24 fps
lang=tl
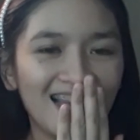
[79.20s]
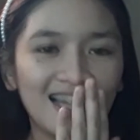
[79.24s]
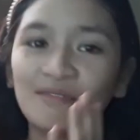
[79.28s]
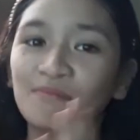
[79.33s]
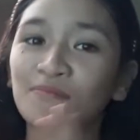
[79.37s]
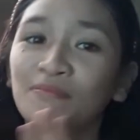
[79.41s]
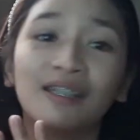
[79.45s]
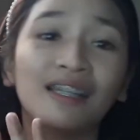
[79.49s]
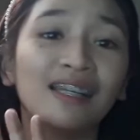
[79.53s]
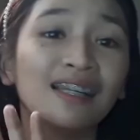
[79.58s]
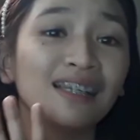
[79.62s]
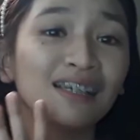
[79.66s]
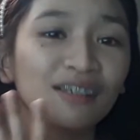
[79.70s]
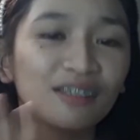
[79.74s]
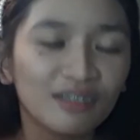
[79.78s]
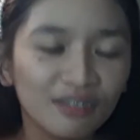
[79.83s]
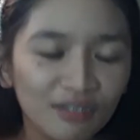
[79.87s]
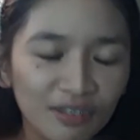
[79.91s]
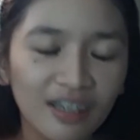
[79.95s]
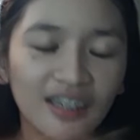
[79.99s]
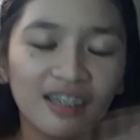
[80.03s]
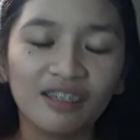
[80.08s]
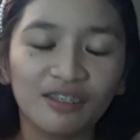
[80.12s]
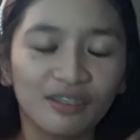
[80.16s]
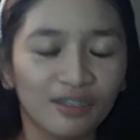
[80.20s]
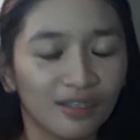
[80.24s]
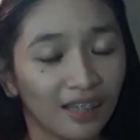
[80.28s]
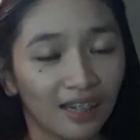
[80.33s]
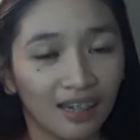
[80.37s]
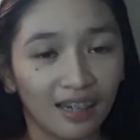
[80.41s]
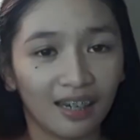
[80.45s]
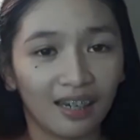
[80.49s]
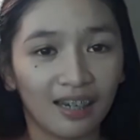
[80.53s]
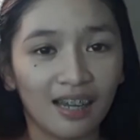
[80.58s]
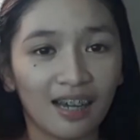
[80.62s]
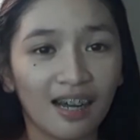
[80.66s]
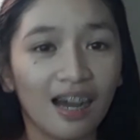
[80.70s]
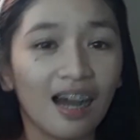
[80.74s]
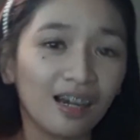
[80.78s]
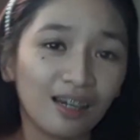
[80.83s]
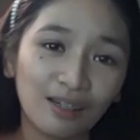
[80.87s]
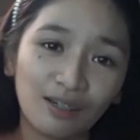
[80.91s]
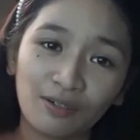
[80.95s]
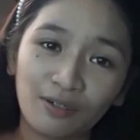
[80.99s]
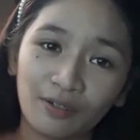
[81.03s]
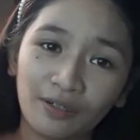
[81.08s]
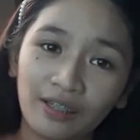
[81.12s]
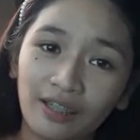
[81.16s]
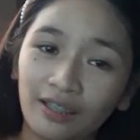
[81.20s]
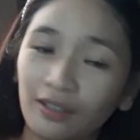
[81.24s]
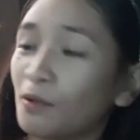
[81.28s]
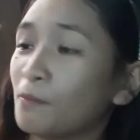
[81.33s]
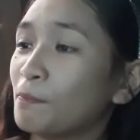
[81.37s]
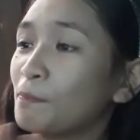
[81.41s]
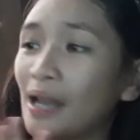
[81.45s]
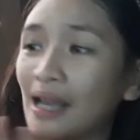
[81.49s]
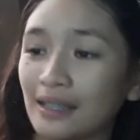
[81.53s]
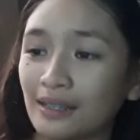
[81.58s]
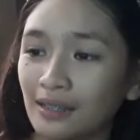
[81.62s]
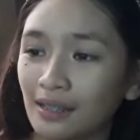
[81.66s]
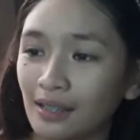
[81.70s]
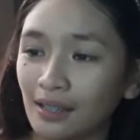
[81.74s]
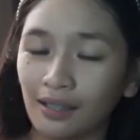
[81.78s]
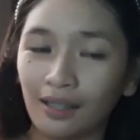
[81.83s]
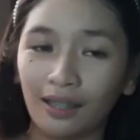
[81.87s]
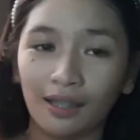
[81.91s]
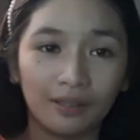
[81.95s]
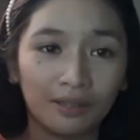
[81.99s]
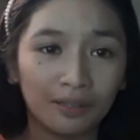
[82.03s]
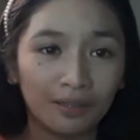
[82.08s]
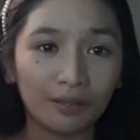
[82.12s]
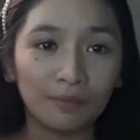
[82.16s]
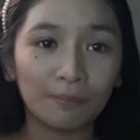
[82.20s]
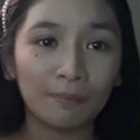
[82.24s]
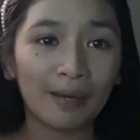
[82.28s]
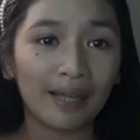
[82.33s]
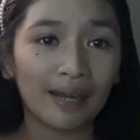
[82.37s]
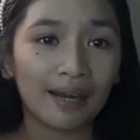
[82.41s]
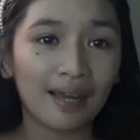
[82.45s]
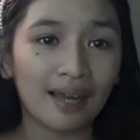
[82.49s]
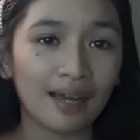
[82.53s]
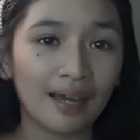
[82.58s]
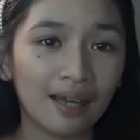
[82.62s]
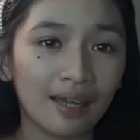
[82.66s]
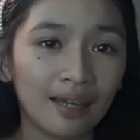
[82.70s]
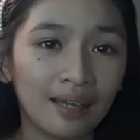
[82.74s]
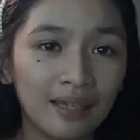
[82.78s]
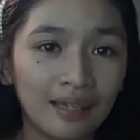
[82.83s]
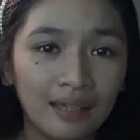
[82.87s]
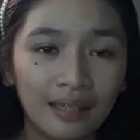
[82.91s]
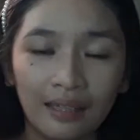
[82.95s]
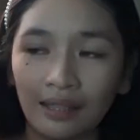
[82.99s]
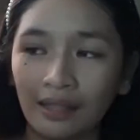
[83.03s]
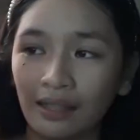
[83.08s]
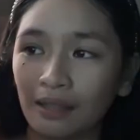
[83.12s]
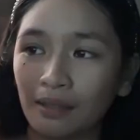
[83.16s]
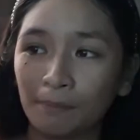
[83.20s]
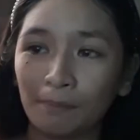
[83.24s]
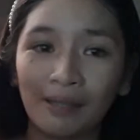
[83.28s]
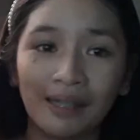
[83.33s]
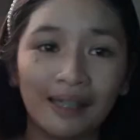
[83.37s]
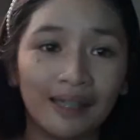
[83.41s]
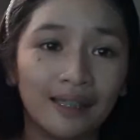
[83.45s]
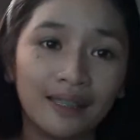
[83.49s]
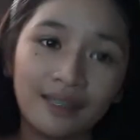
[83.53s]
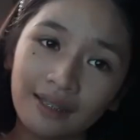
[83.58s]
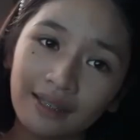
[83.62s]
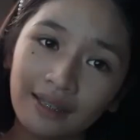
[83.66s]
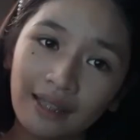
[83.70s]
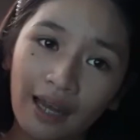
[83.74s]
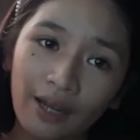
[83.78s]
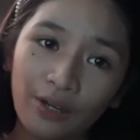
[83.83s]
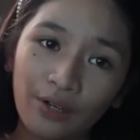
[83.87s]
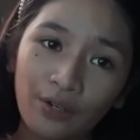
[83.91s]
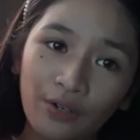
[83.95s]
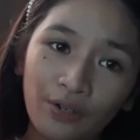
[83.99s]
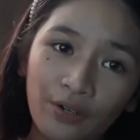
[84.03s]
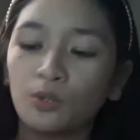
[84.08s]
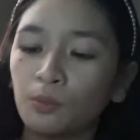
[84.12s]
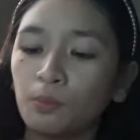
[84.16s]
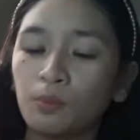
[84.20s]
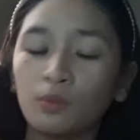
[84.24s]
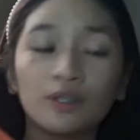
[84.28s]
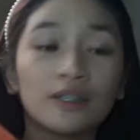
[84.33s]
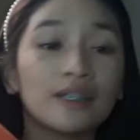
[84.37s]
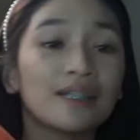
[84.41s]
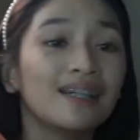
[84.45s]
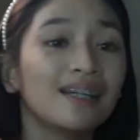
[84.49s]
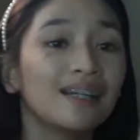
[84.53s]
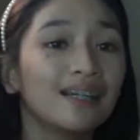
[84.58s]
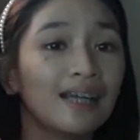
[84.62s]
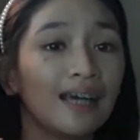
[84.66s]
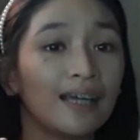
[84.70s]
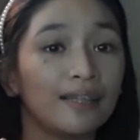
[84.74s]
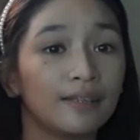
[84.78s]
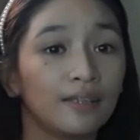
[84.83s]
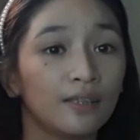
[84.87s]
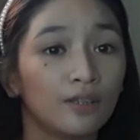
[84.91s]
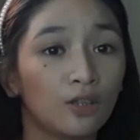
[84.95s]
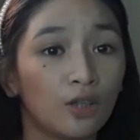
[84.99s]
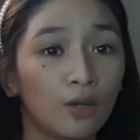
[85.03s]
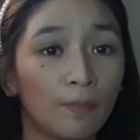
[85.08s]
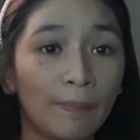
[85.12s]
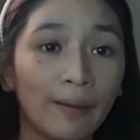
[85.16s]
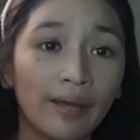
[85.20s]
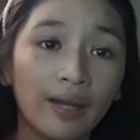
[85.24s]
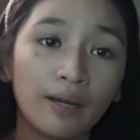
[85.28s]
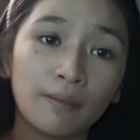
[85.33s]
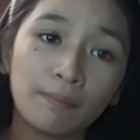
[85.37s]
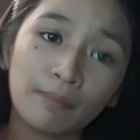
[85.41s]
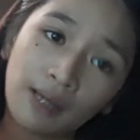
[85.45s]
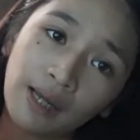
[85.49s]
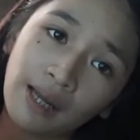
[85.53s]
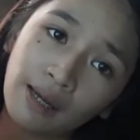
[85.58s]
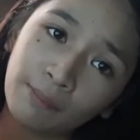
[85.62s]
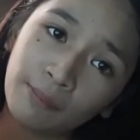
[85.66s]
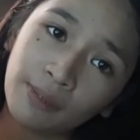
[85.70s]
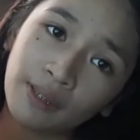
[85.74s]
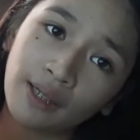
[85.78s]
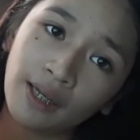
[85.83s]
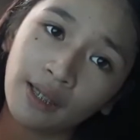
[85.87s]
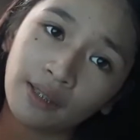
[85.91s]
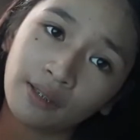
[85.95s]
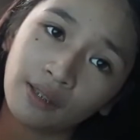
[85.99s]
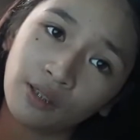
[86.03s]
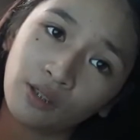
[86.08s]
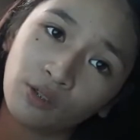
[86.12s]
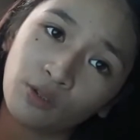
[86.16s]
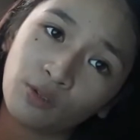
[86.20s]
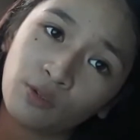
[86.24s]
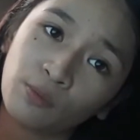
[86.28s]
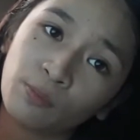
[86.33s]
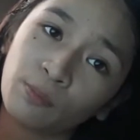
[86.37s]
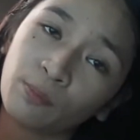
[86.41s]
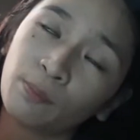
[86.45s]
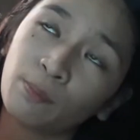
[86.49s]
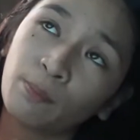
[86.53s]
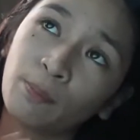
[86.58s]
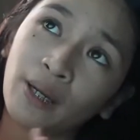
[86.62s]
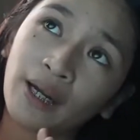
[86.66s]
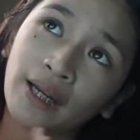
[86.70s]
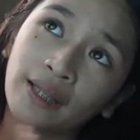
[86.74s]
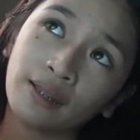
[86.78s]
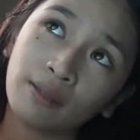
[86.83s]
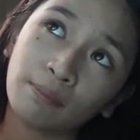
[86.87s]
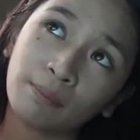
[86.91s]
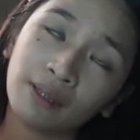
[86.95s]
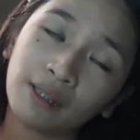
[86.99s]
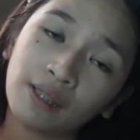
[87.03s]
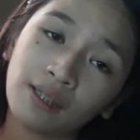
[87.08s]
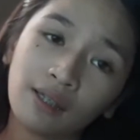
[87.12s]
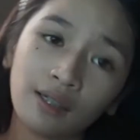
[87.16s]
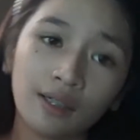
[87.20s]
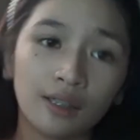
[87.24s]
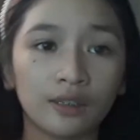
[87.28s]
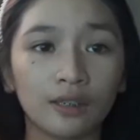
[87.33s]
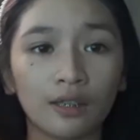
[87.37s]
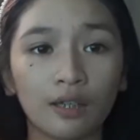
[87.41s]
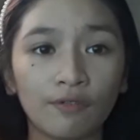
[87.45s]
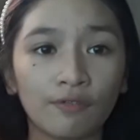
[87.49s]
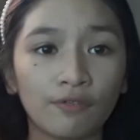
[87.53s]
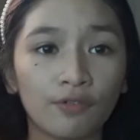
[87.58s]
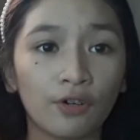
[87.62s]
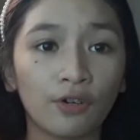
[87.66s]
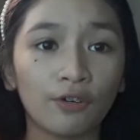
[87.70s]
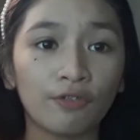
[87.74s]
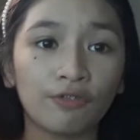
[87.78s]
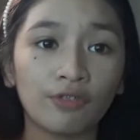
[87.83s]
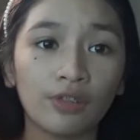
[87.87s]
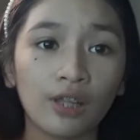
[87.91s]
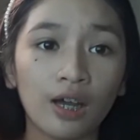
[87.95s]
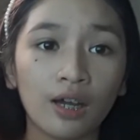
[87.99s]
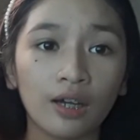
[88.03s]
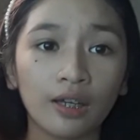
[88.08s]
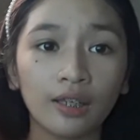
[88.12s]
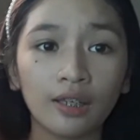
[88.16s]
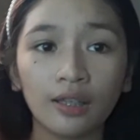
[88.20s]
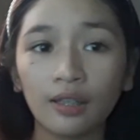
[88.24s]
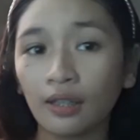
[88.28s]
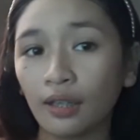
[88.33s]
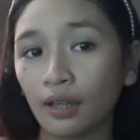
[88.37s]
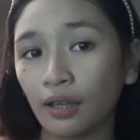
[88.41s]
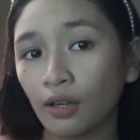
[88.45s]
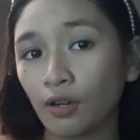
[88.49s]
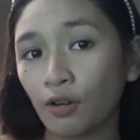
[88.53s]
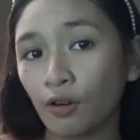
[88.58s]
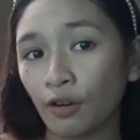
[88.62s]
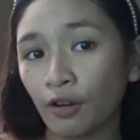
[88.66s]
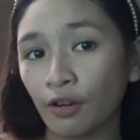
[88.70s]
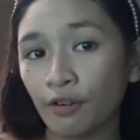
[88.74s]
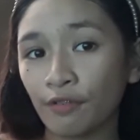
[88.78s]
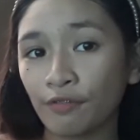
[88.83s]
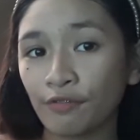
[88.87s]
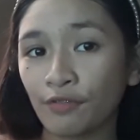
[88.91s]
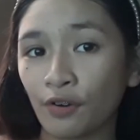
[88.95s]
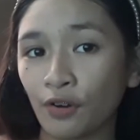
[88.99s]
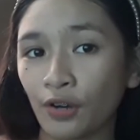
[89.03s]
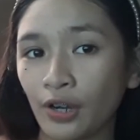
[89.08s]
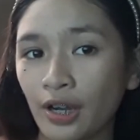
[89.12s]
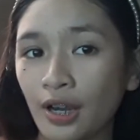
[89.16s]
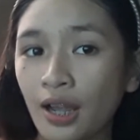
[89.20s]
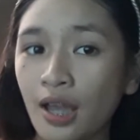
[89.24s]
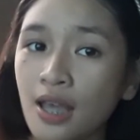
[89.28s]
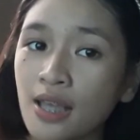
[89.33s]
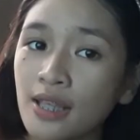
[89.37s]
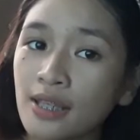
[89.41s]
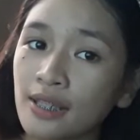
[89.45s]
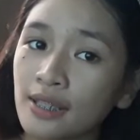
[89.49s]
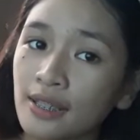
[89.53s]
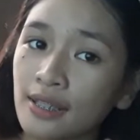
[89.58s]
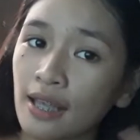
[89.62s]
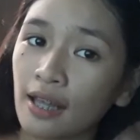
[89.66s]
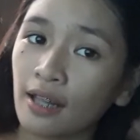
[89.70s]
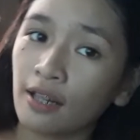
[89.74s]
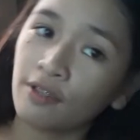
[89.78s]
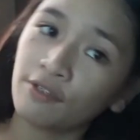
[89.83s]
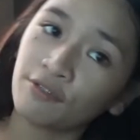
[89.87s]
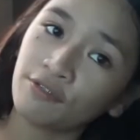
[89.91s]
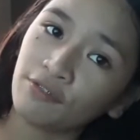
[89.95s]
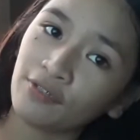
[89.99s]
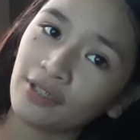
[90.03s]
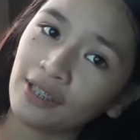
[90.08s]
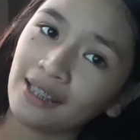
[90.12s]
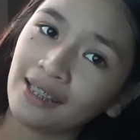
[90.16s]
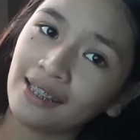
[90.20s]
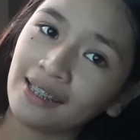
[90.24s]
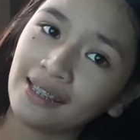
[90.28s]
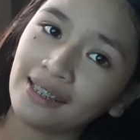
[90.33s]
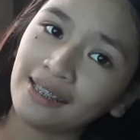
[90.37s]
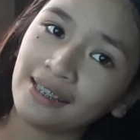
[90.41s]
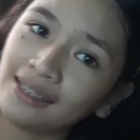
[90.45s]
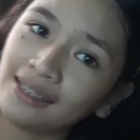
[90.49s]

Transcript: pinaliguan ko na rin ng alcohol itong plastic na ito para malinis tayo. Sana natin to para malaman natin kung maganda ba talaga siya for vlogging or for selfie.